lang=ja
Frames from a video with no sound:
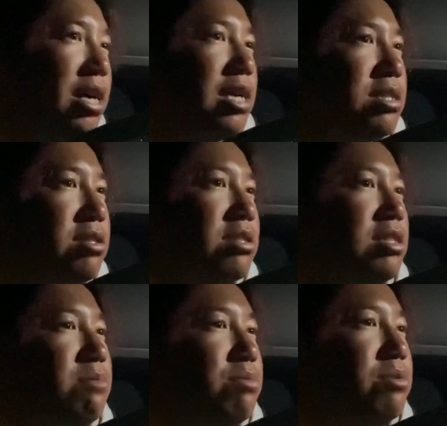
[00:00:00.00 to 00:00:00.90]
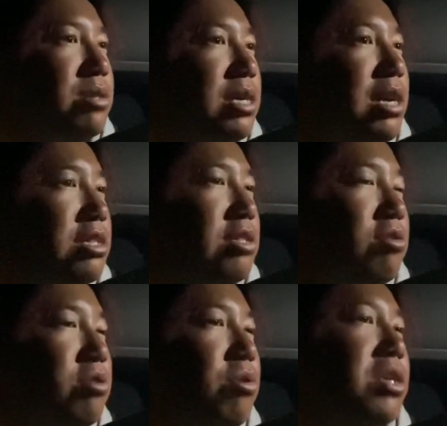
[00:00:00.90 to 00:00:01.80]
んか水分が
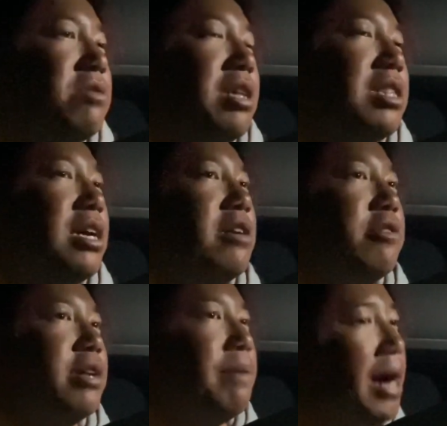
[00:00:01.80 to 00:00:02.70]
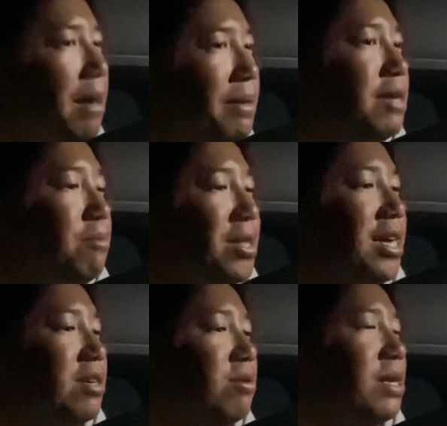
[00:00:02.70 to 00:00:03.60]
少し大きくなったかのような、まあ雨でも
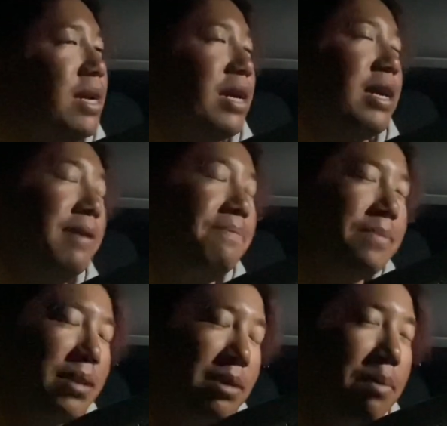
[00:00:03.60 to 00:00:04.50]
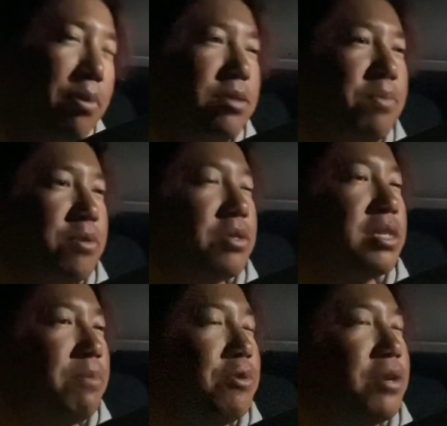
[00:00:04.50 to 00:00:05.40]
ないような、なんか、まあ、ポツポツ
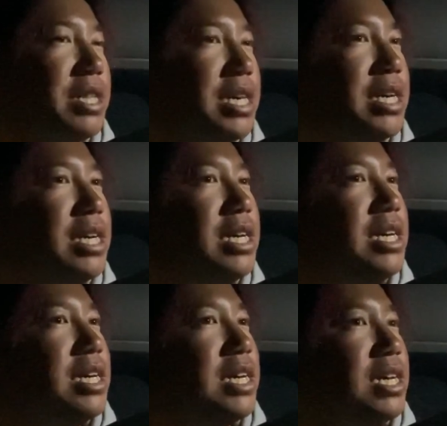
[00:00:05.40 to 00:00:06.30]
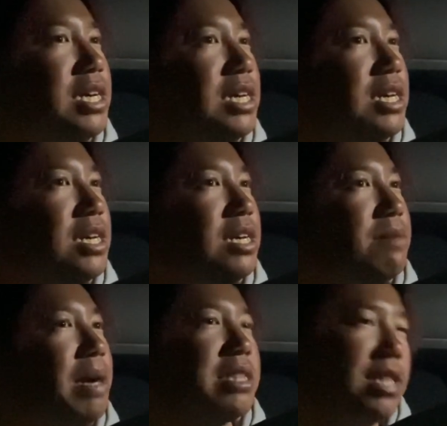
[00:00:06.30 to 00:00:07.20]
したものがね、
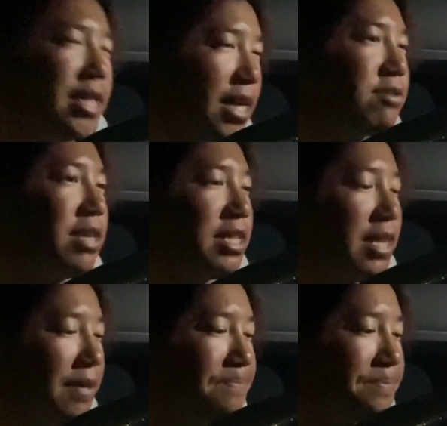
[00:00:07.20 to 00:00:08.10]
えー、待ってたぐらいで、